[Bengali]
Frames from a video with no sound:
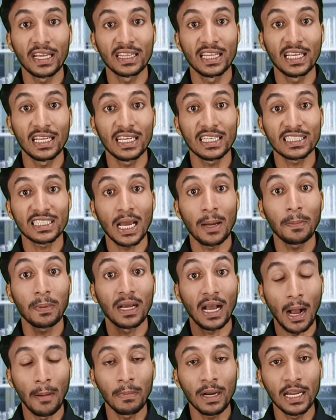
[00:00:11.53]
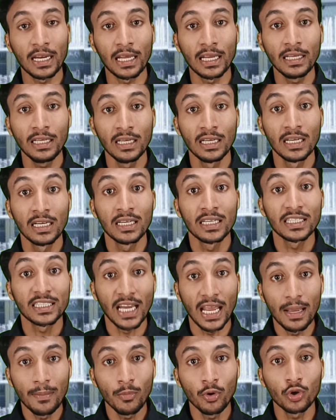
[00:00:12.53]
ব্যক্তিকে সাপ কামড়ে নেয়
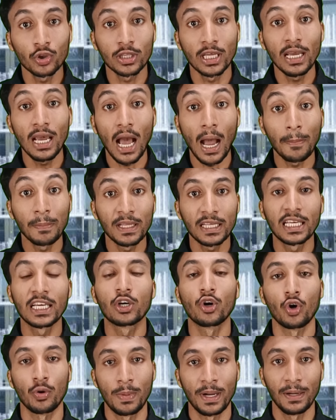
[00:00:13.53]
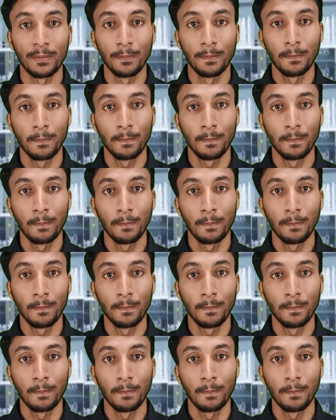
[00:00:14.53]
সেই মুহূর্তে আপনি কি করবেন